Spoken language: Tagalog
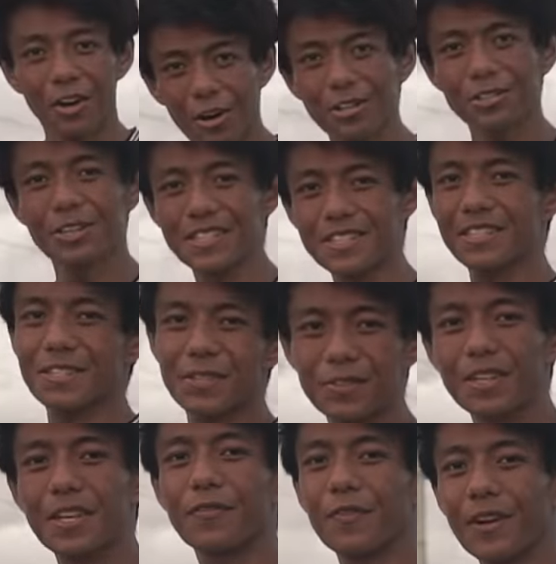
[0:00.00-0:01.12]
Contrast is yung
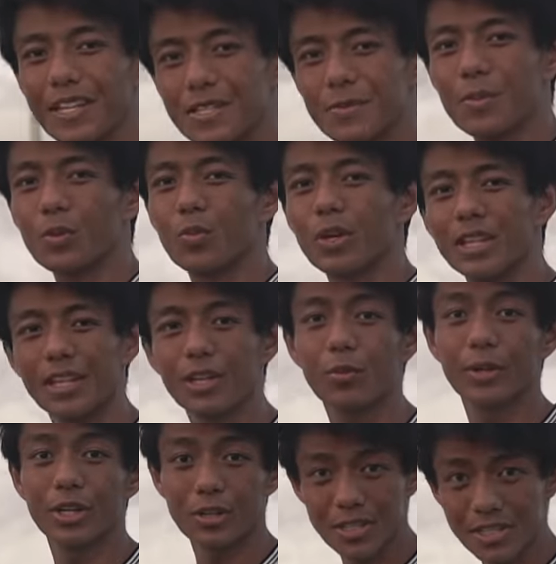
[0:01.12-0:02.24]
difference between the
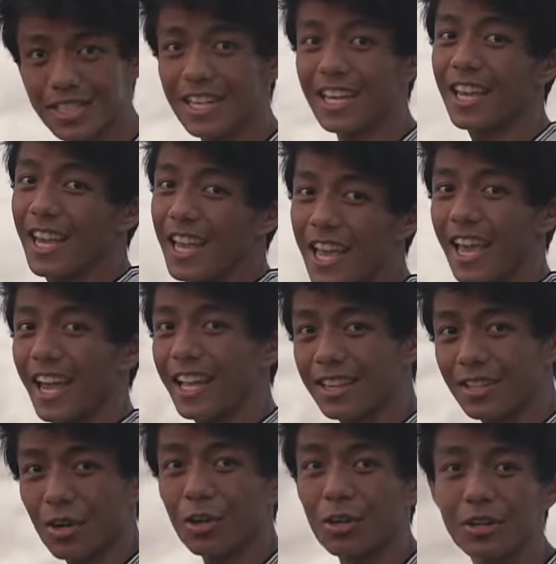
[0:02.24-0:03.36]
luminosity
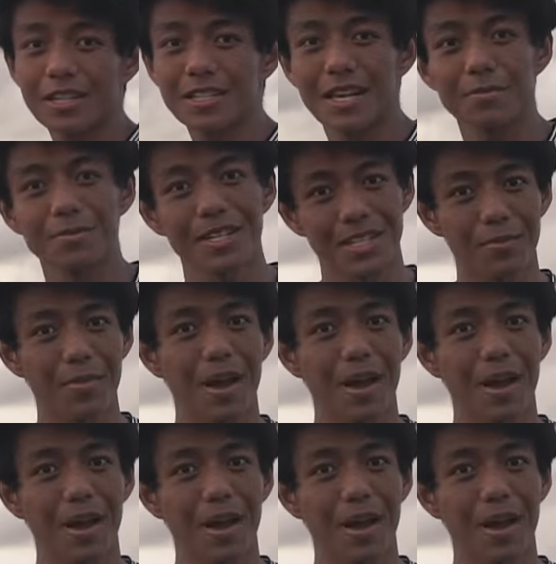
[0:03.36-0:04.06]
and color ng subject sa